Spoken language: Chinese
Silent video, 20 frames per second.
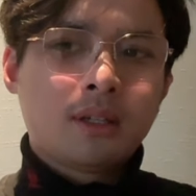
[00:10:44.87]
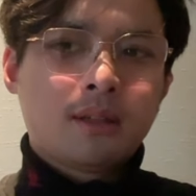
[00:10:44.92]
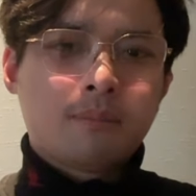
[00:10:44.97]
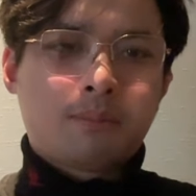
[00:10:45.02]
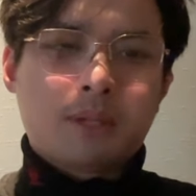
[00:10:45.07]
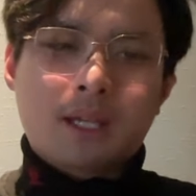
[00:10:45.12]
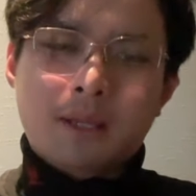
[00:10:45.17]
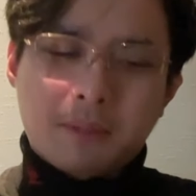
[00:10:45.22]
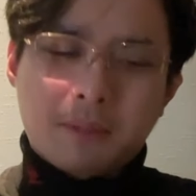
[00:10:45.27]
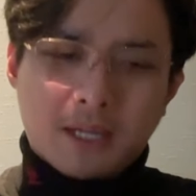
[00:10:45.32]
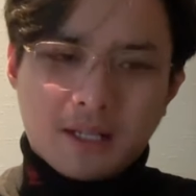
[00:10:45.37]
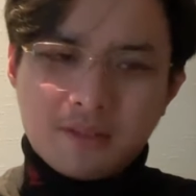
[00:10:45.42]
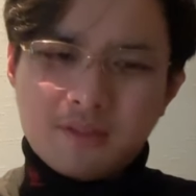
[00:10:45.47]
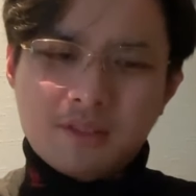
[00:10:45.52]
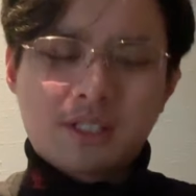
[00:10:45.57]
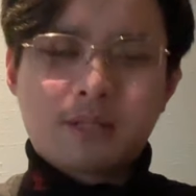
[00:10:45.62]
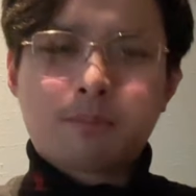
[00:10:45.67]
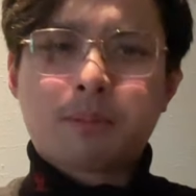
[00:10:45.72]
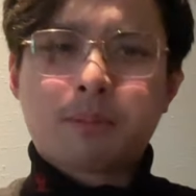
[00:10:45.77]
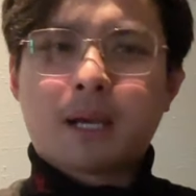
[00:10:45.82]
别把
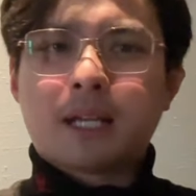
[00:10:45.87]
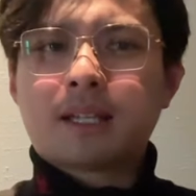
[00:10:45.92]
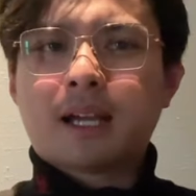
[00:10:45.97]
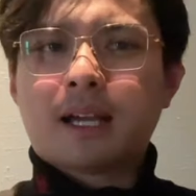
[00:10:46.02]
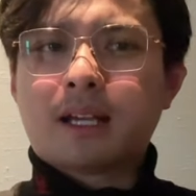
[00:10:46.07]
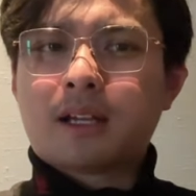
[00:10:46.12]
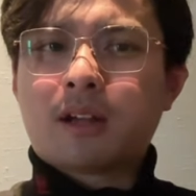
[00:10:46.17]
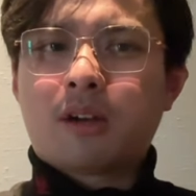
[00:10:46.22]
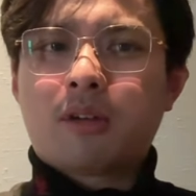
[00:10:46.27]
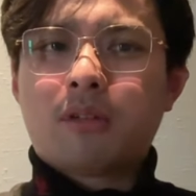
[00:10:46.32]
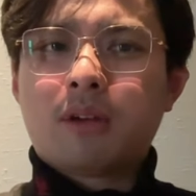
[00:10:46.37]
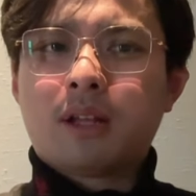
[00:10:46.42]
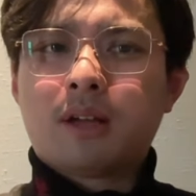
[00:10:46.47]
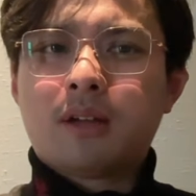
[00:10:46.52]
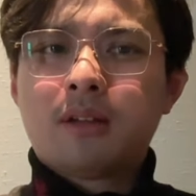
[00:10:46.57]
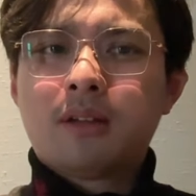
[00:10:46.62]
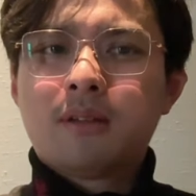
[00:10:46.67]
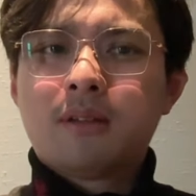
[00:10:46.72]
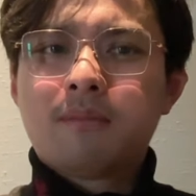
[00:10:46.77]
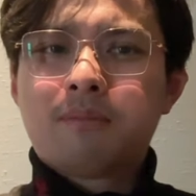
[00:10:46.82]
自己摆太高了，
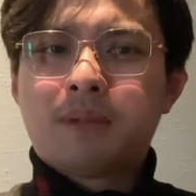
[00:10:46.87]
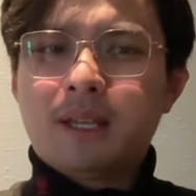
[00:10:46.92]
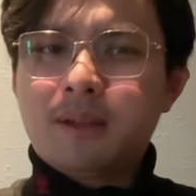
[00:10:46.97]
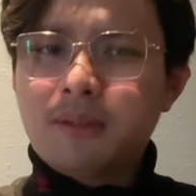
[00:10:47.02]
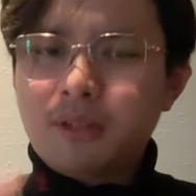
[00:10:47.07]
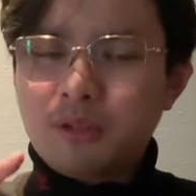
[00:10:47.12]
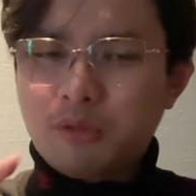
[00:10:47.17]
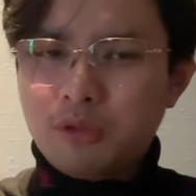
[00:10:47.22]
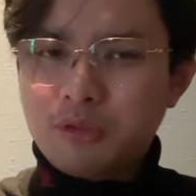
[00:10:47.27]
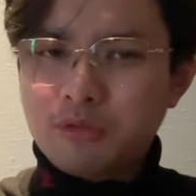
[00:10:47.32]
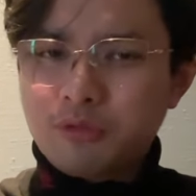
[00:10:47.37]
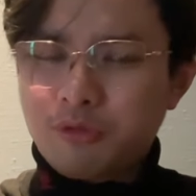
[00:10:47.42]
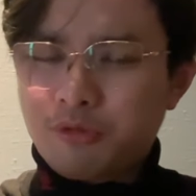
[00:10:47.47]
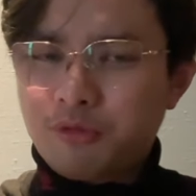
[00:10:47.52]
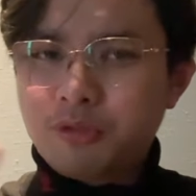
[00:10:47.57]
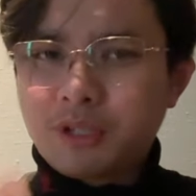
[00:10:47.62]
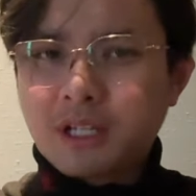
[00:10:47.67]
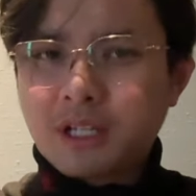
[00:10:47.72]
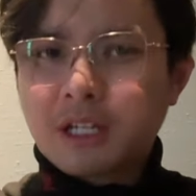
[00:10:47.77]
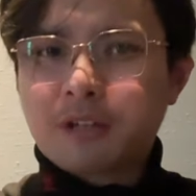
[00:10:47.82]
别有一种
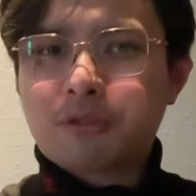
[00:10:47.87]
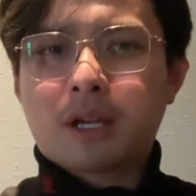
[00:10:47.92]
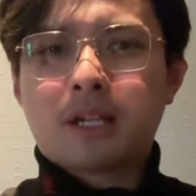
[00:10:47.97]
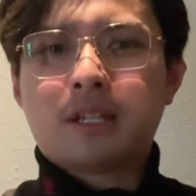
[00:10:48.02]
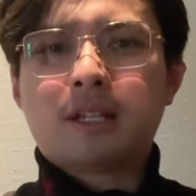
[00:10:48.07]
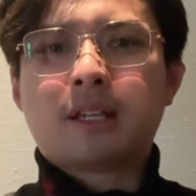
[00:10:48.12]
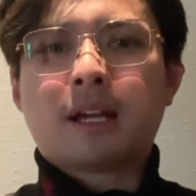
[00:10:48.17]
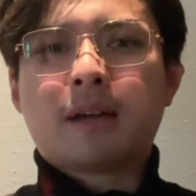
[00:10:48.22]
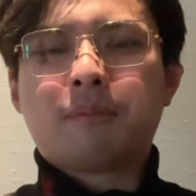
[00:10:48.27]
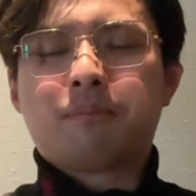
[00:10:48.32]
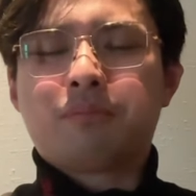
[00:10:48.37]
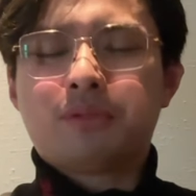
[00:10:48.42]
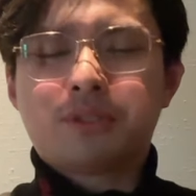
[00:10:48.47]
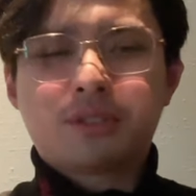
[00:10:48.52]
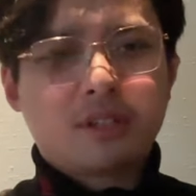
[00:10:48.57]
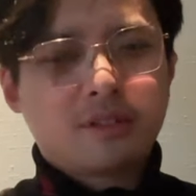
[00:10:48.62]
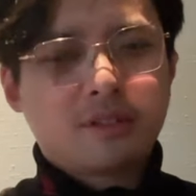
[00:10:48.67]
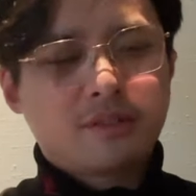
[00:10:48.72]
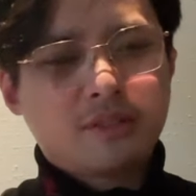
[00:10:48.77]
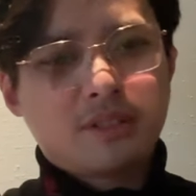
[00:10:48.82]
虚假的权利感，不
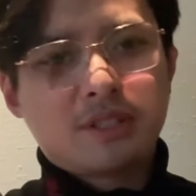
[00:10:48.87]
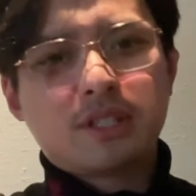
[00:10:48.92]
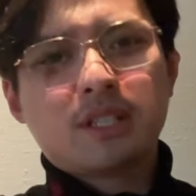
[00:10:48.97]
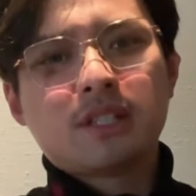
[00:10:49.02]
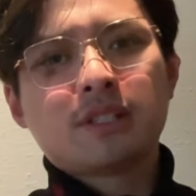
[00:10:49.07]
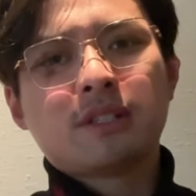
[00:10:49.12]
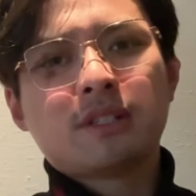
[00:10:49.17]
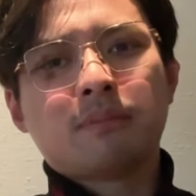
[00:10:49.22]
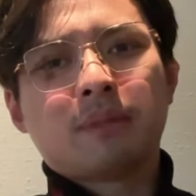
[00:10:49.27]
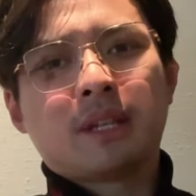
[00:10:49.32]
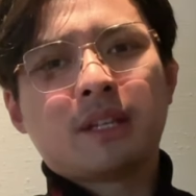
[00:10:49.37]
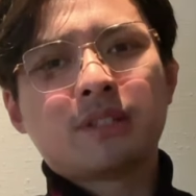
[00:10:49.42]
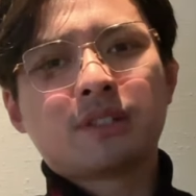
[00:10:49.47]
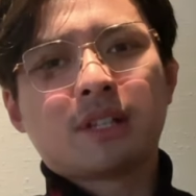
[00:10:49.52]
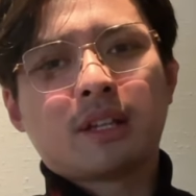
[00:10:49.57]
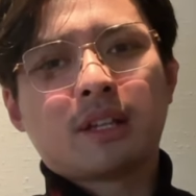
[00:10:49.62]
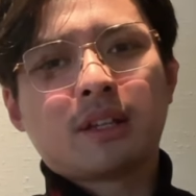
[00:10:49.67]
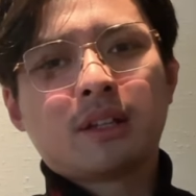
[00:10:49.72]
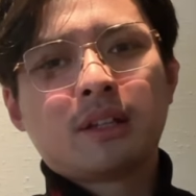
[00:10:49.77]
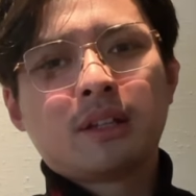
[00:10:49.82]
知道自己姓甚名
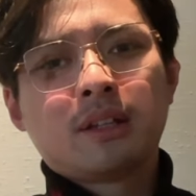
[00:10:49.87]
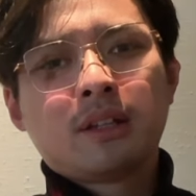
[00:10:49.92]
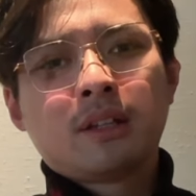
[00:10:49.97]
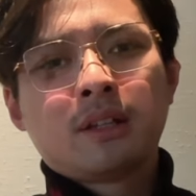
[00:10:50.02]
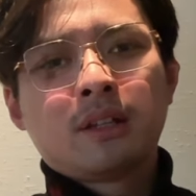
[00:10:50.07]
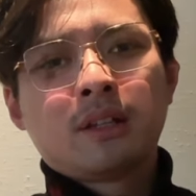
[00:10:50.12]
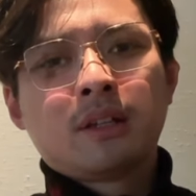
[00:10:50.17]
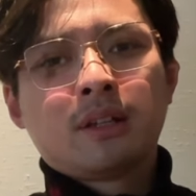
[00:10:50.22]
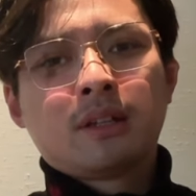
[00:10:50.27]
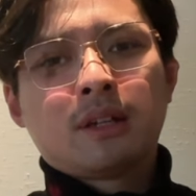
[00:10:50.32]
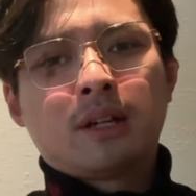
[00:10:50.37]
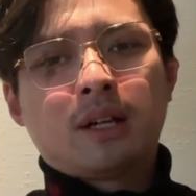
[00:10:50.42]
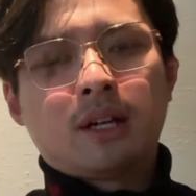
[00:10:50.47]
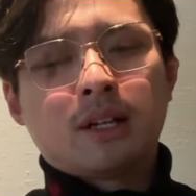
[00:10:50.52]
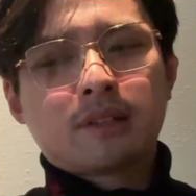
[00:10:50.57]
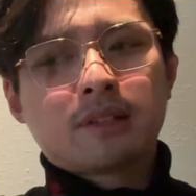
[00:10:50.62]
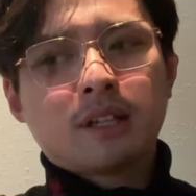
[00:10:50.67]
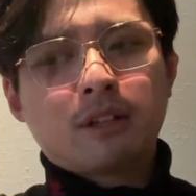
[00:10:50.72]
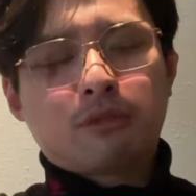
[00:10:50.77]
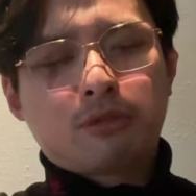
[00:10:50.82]
谁
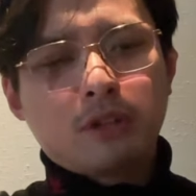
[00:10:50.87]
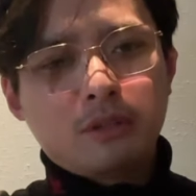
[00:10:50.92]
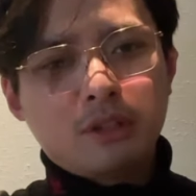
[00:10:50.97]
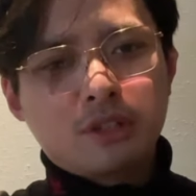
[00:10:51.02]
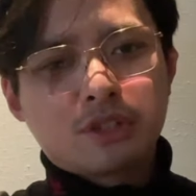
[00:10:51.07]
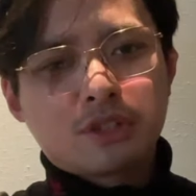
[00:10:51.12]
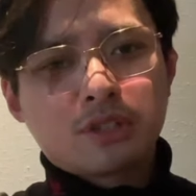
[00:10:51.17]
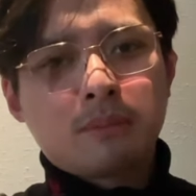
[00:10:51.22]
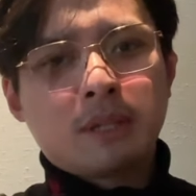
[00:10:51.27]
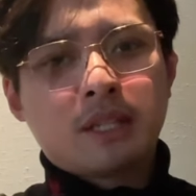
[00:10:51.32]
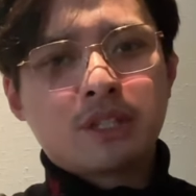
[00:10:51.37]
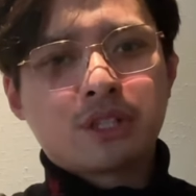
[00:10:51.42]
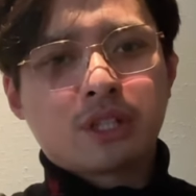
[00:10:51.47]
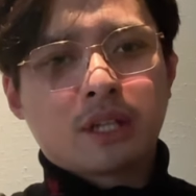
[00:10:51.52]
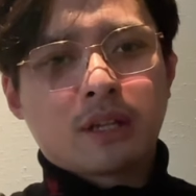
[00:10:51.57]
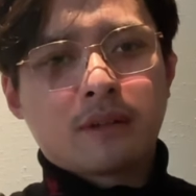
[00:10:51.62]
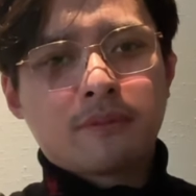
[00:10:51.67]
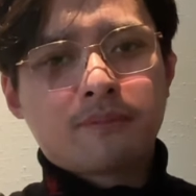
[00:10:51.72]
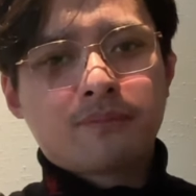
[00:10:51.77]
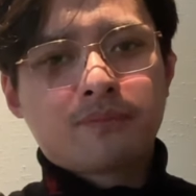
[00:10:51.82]
啊，在绝对值面
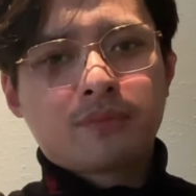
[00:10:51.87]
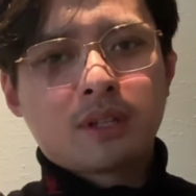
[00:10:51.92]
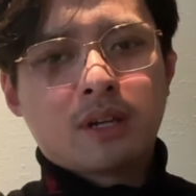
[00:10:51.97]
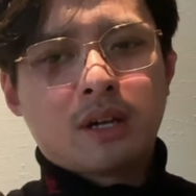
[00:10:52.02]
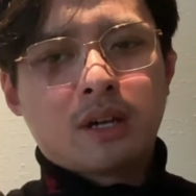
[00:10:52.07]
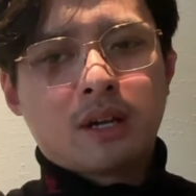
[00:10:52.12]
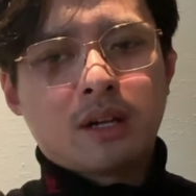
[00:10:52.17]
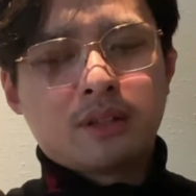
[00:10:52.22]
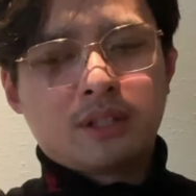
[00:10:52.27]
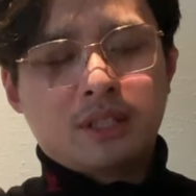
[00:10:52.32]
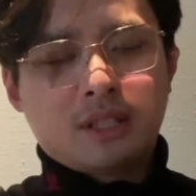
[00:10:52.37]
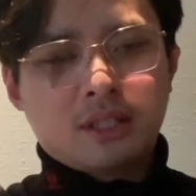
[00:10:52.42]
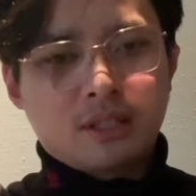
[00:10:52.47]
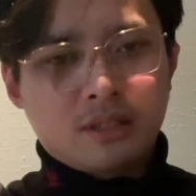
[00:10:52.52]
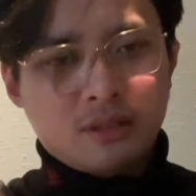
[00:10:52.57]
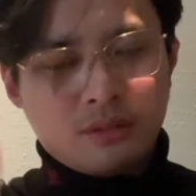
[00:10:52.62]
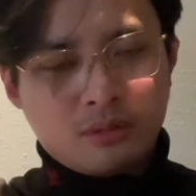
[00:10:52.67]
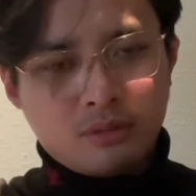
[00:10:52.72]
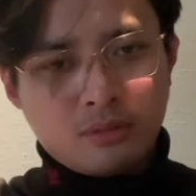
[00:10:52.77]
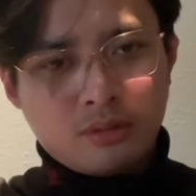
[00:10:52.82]
前啊，
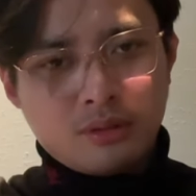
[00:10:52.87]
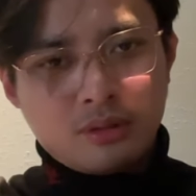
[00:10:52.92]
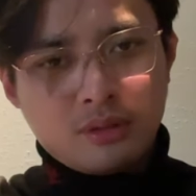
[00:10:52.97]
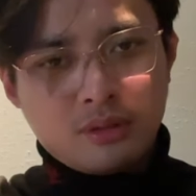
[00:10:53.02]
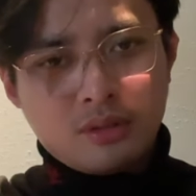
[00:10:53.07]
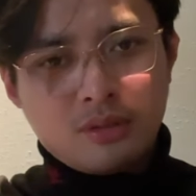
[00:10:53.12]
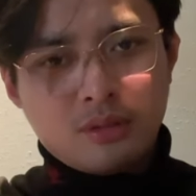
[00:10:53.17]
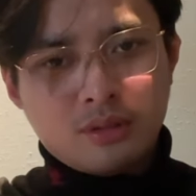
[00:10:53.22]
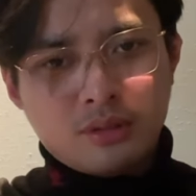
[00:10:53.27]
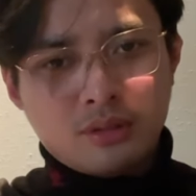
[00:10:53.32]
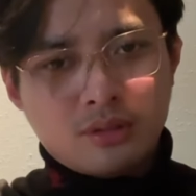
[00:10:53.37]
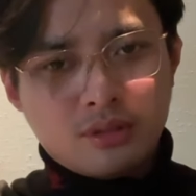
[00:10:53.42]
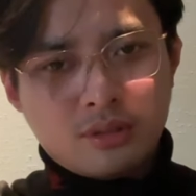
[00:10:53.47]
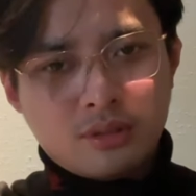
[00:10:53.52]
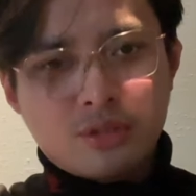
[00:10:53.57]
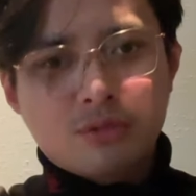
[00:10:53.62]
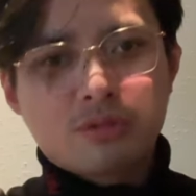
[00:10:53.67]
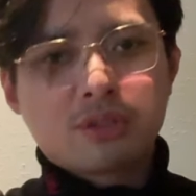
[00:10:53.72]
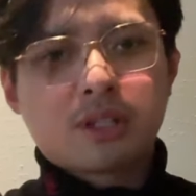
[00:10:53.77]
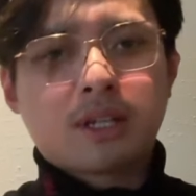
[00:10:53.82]
你
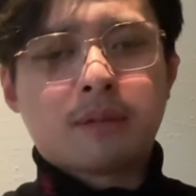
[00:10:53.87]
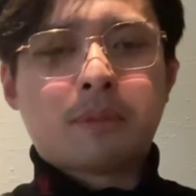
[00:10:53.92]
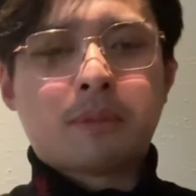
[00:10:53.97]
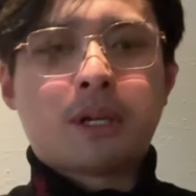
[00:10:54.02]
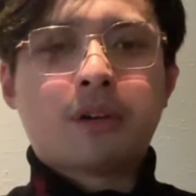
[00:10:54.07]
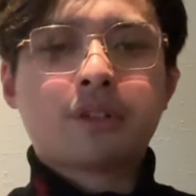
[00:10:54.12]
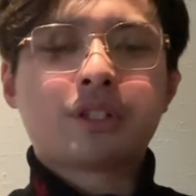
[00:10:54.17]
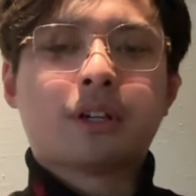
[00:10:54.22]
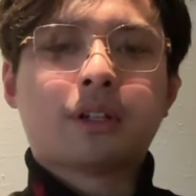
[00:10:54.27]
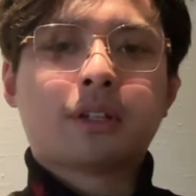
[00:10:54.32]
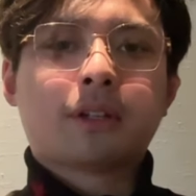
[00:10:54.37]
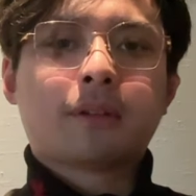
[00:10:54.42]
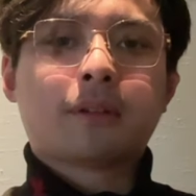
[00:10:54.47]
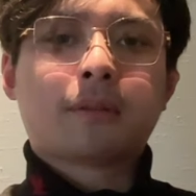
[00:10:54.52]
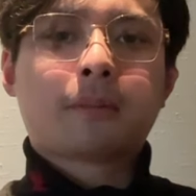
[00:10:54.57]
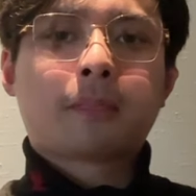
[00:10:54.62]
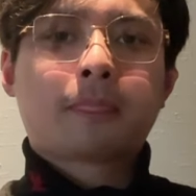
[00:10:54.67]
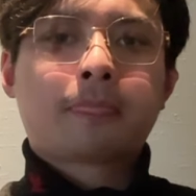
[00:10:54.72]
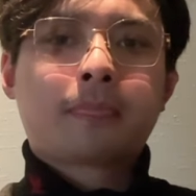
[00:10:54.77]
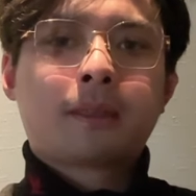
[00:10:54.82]
就是很渺小的。
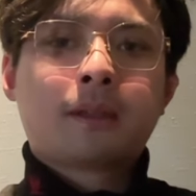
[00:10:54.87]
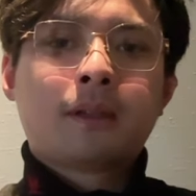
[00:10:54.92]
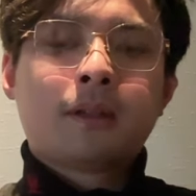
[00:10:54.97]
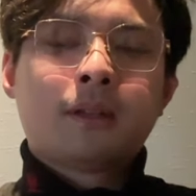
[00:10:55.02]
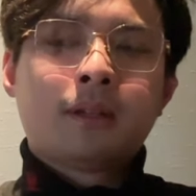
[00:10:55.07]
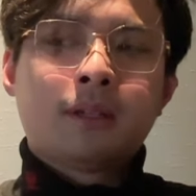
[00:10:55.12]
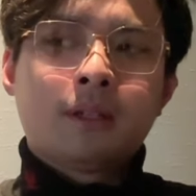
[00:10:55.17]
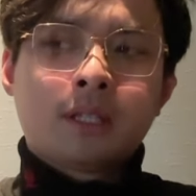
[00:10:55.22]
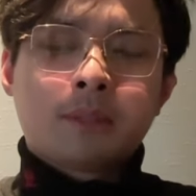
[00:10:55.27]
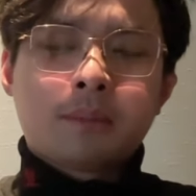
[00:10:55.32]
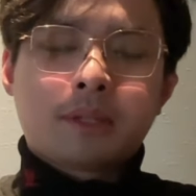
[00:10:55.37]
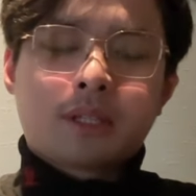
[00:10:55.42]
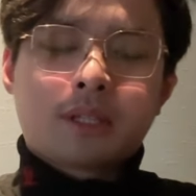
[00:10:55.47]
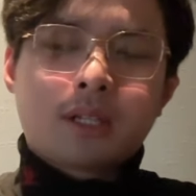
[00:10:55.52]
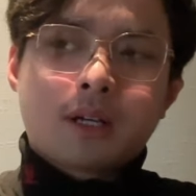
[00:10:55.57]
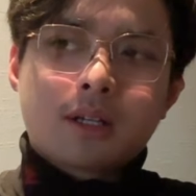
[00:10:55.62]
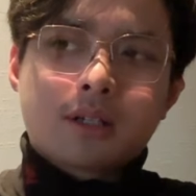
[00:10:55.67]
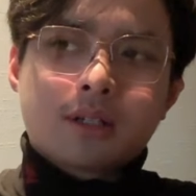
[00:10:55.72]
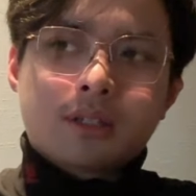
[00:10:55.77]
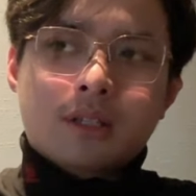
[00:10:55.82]
那么第
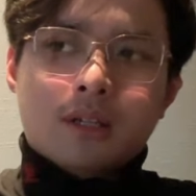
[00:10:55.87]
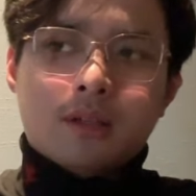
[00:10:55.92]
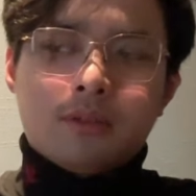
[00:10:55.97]
二个呢，